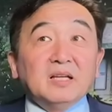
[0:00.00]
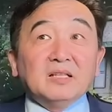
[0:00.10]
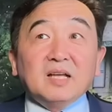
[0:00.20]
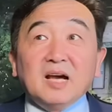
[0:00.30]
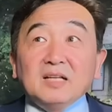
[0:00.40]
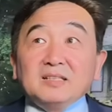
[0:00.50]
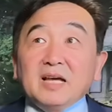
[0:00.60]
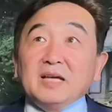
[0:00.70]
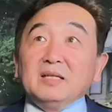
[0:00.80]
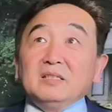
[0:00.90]
那
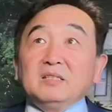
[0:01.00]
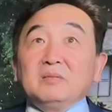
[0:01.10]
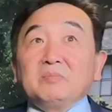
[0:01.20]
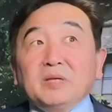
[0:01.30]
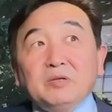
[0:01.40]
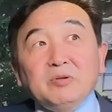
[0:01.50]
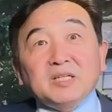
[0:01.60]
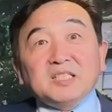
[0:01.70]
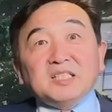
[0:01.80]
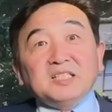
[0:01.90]
在北
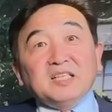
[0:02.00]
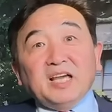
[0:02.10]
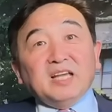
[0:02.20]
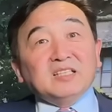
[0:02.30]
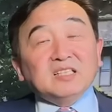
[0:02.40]
约纪念